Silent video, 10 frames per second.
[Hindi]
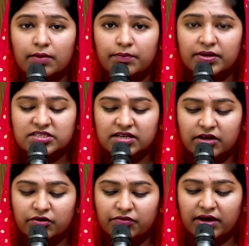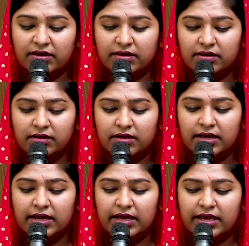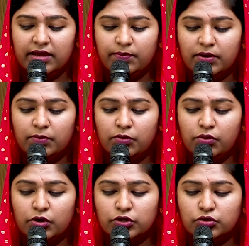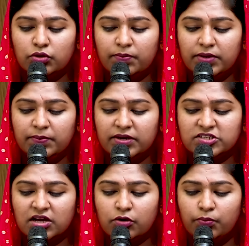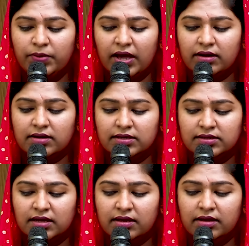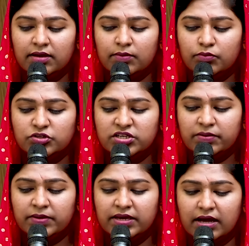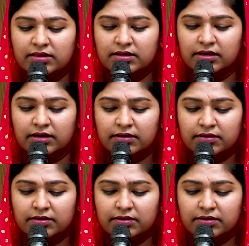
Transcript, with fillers: भजन अनुवाक्य हे प्रभु तू अपनी प्रजा को प्यार करता है मुझे भी याद कर